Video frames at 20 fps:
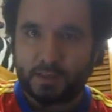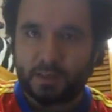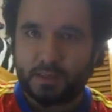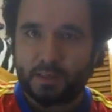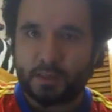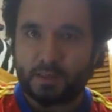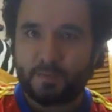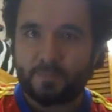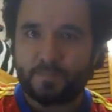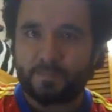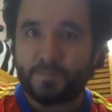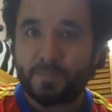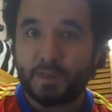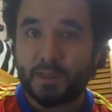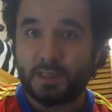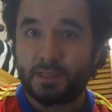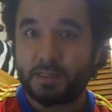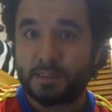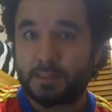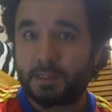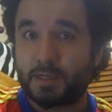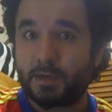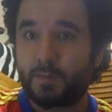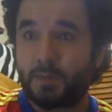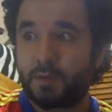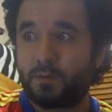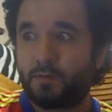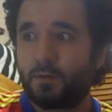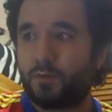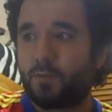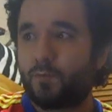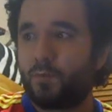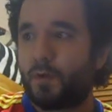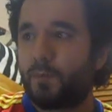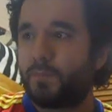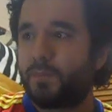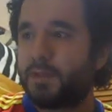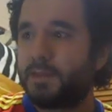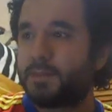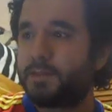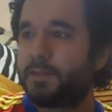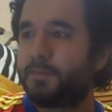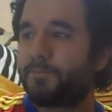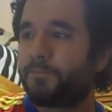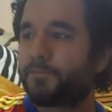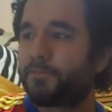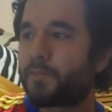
eh, en este capítulo en One Piece.